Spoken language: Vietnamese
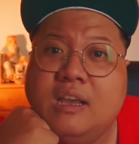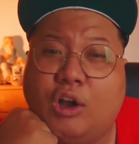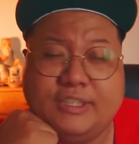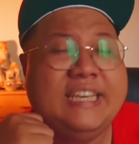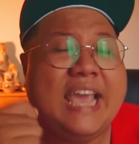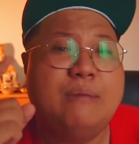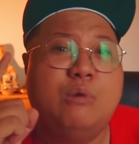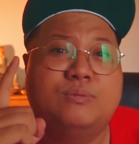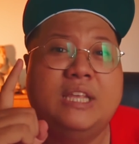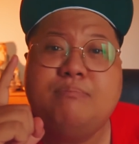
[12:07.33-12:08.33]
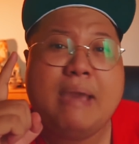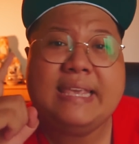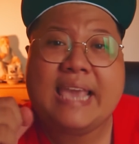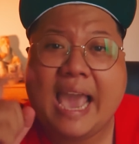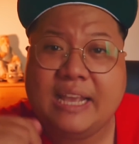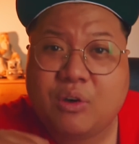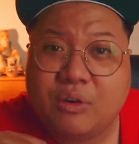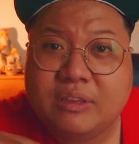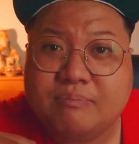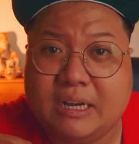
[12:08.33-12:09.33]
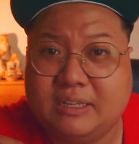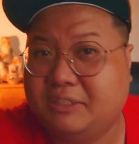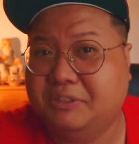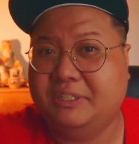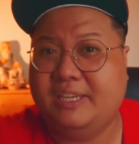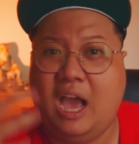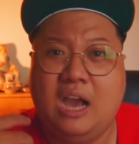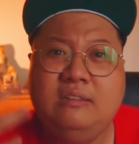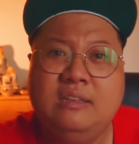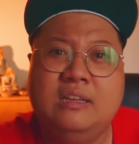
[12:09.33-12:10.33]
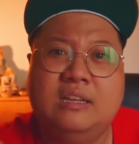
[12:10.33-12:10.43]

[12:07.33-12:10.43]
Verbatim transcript: họ chỉ nghe một tiếng bé trai thôi mà cười giỡn